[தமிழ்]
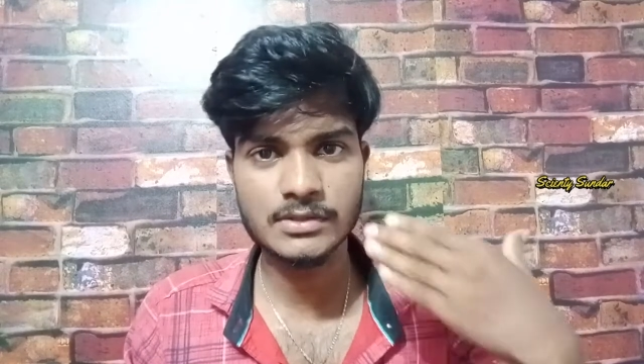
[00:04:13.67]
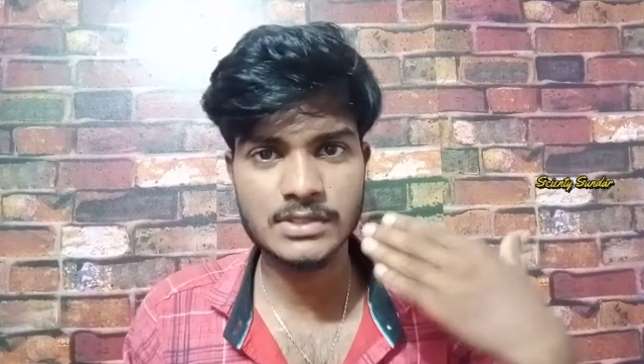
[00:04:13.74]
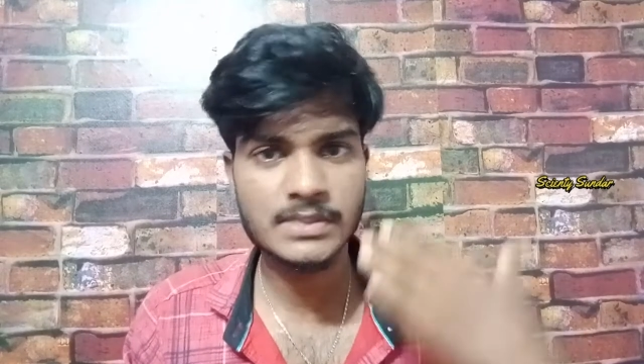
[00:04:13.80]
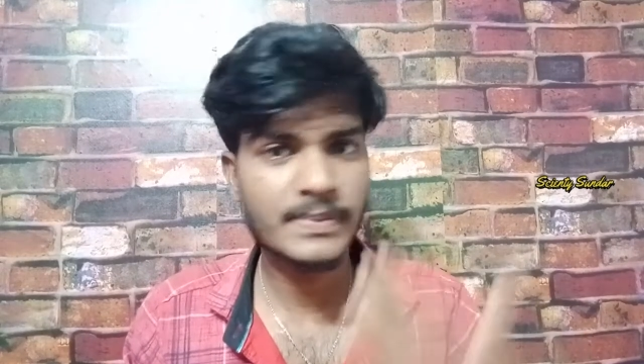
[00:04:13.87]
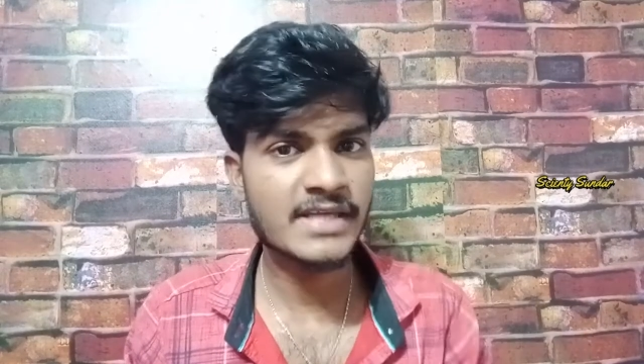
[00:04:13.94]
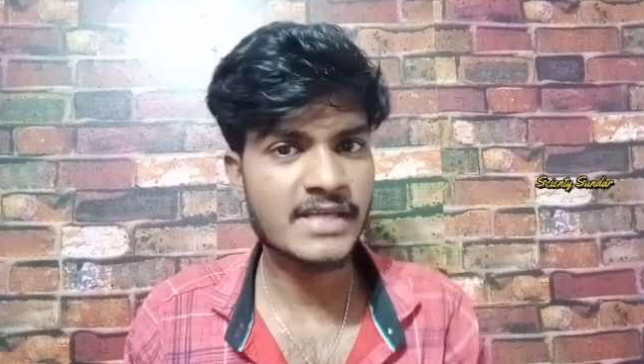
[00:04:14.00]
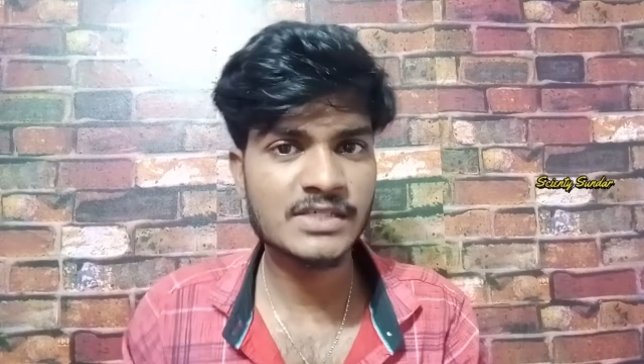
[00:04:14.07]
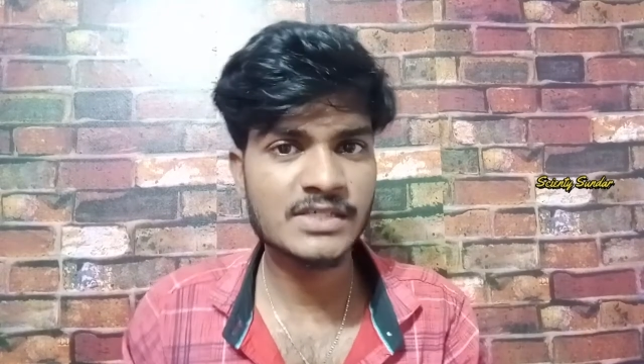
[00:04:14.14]

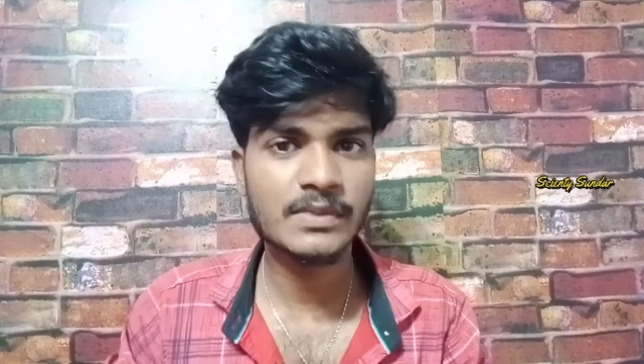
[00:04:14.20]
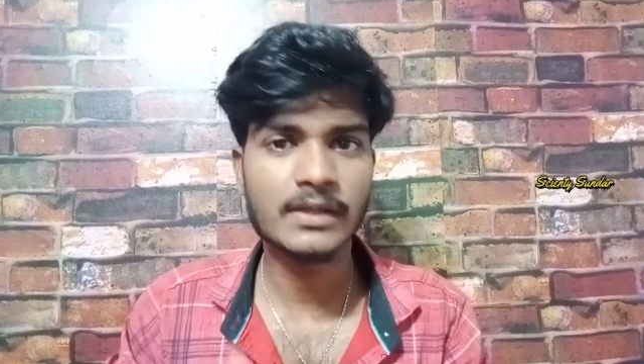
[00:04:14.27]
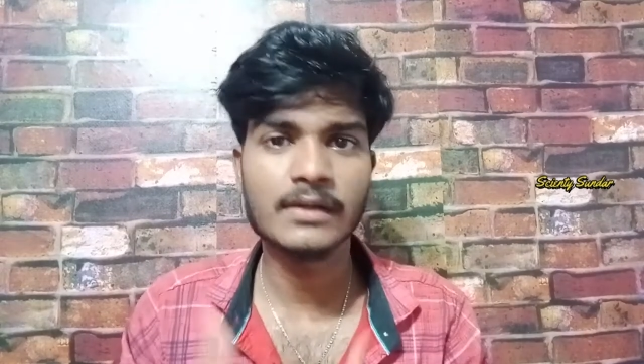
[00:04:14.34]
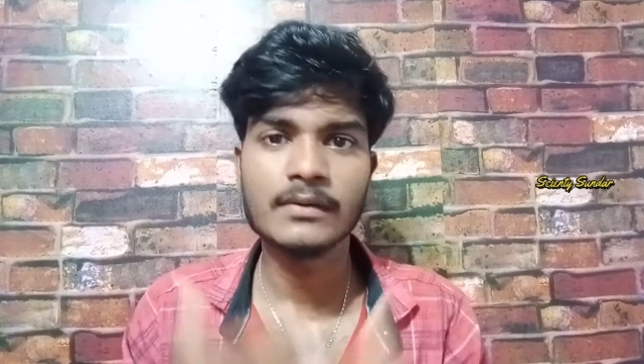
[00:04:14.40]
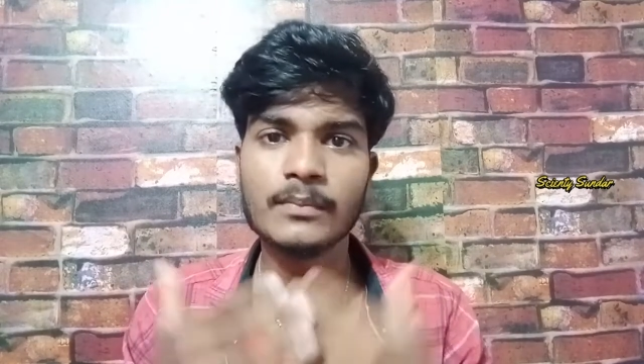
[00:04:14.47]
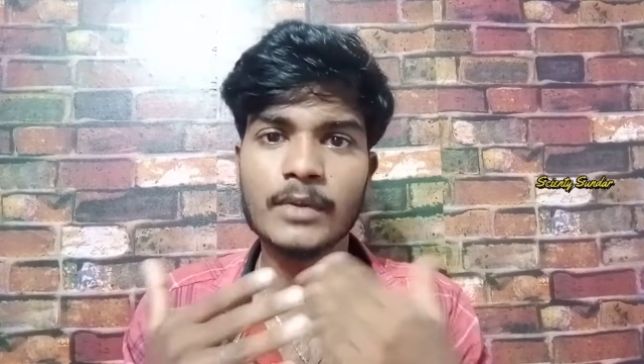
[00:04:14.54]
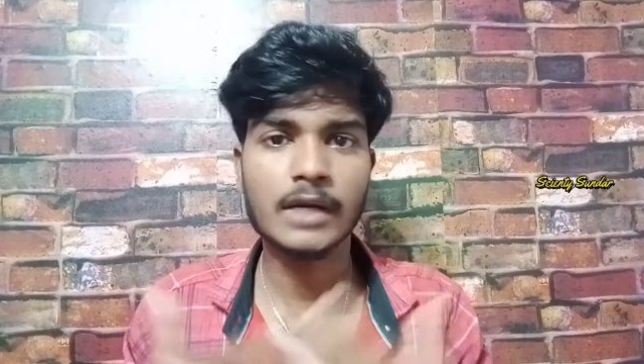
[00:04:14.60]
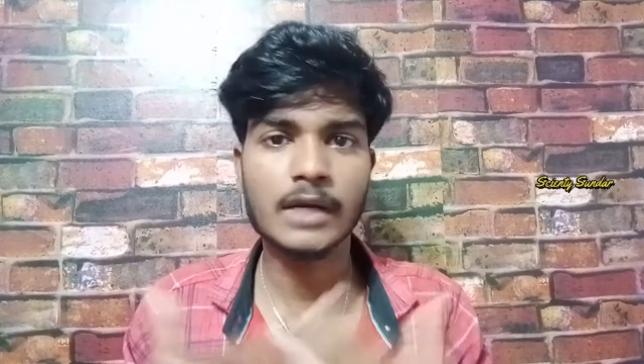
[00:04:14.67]
ஸ்பேஸ் ஷிப்
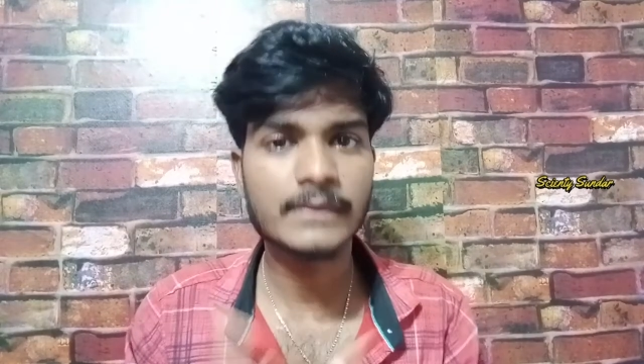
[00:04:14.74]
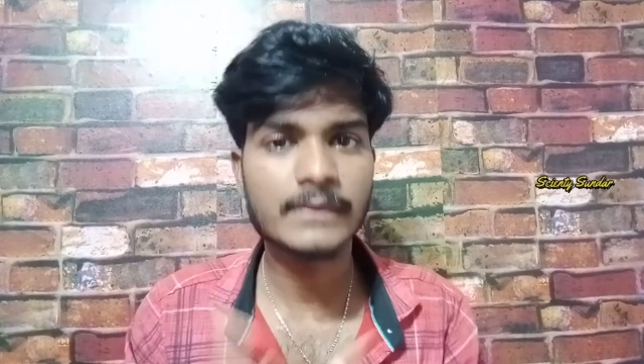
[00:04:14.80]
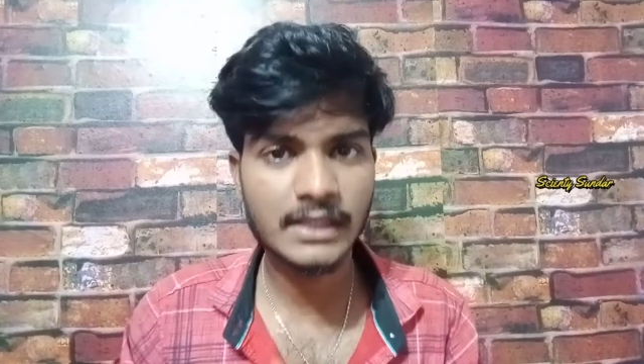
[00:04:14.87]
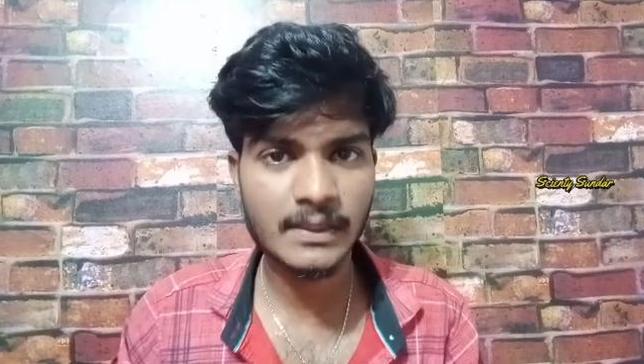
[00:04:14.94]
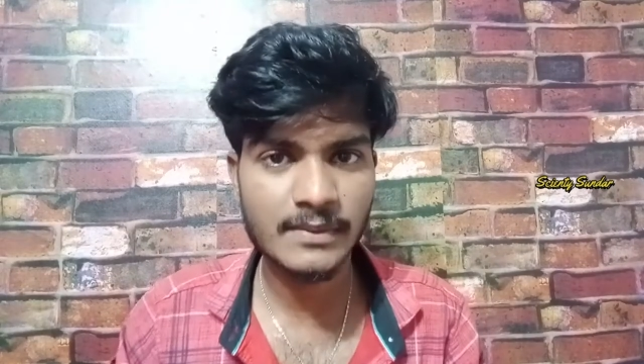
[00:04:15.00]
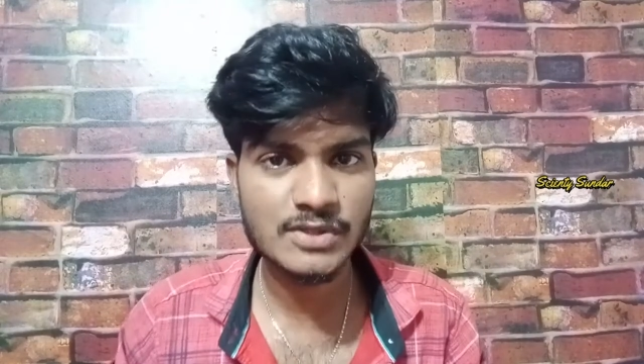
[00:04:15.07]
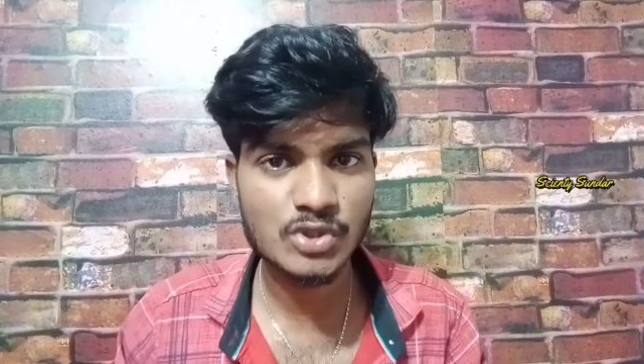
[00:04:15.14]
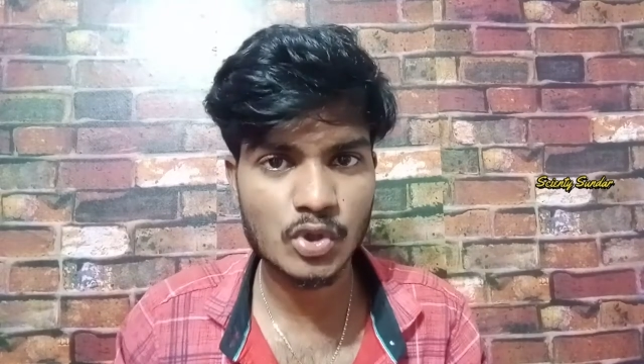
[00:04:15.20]
அதாவது பறக்கும் தட்டு
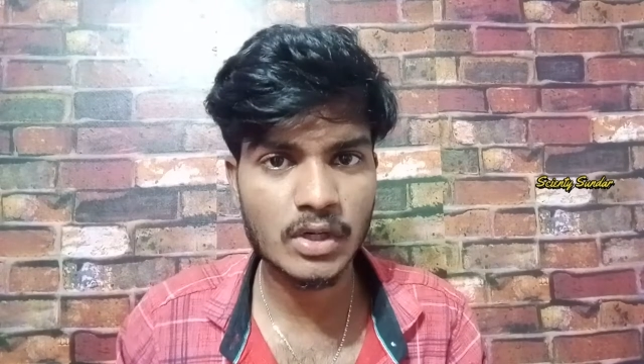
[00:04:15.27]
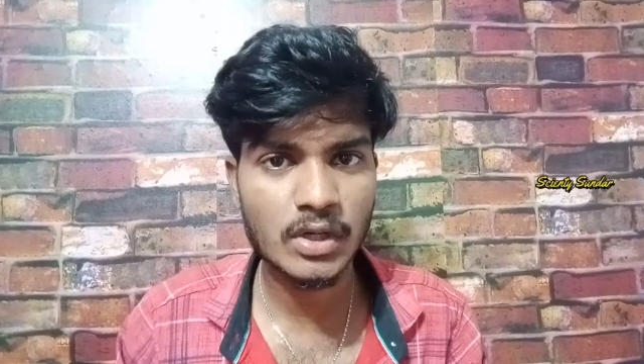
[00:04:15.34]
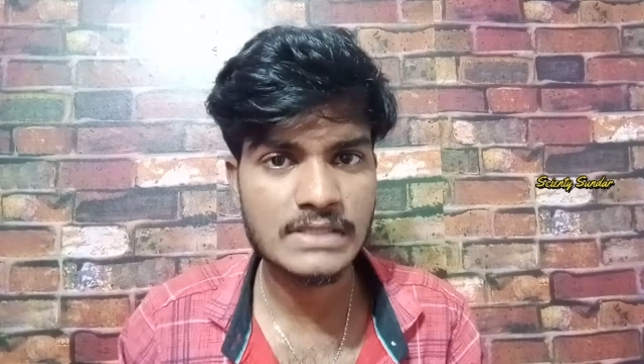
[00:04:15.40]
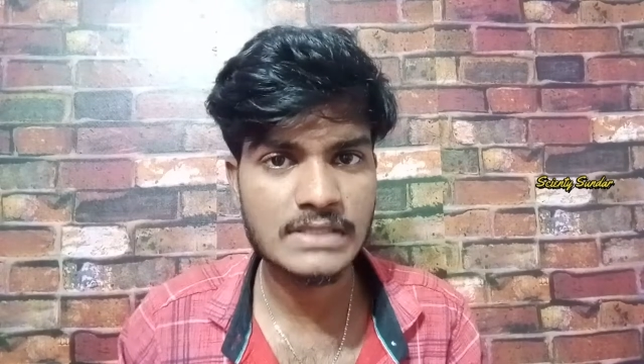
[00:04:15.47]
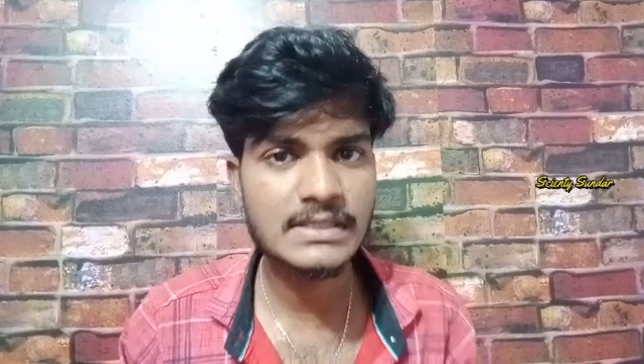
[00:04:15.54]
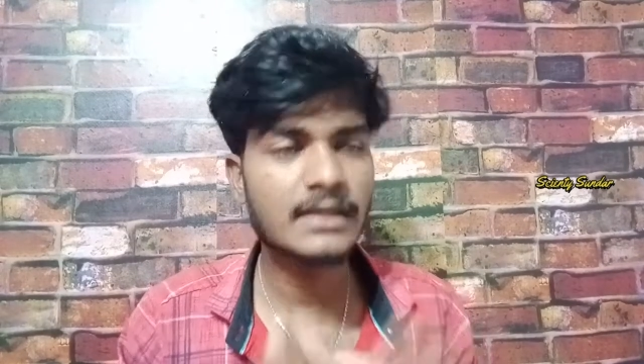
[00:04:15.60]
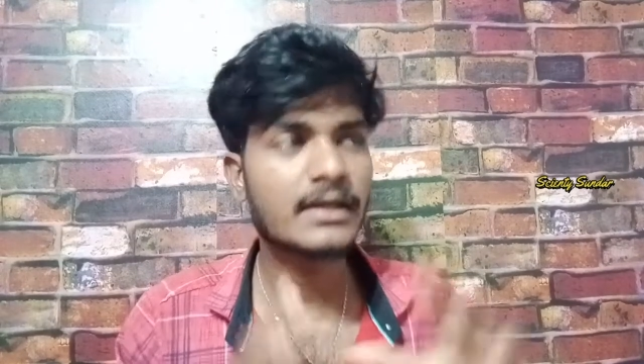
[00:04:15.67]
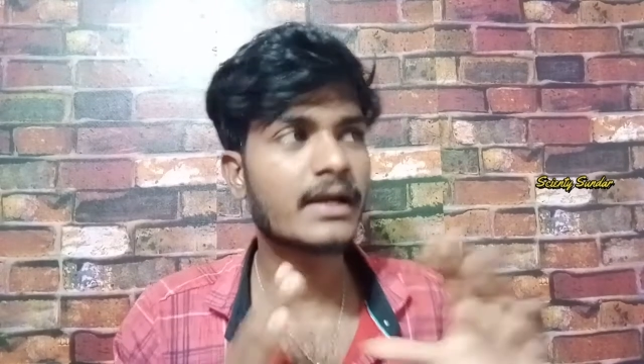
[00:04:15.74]
அப்படின்னு சொல்கிறாங்களா
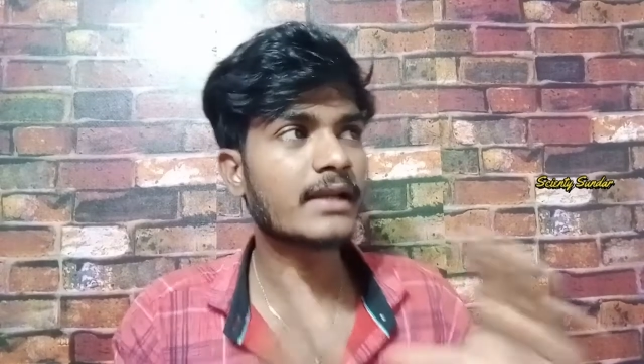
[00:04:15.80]
சில